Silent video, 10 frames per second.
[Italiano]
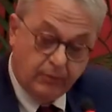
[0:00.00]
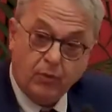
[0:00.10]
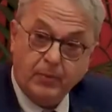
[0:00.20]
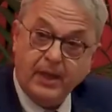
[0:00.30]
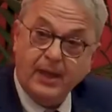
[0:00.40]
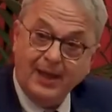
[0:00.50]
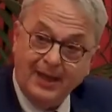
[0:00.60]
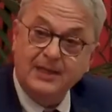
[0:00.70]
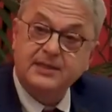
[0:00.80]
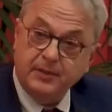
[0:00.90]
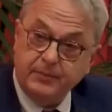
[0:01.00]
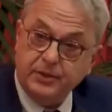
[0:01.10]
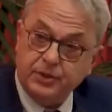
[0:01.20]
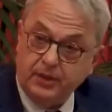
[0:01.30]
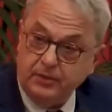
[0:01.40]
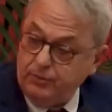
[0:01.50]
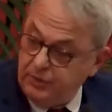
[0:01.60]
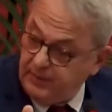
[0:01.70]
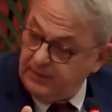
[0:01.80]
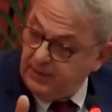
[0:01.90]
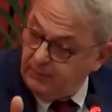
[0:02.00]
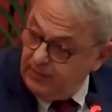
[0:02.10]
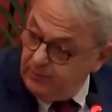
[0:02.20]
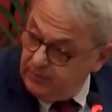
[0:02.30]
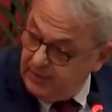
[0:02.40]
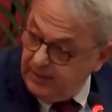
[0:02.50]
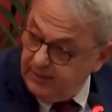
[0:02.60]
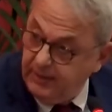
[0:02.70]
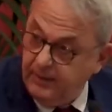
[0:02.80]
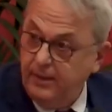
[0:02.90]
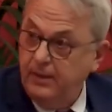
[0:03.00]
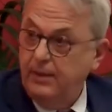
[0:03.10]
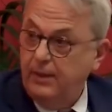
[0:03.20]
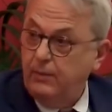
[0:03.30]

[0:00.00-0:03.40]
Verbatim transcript: europea è il 6% rispetto a quella mondiale e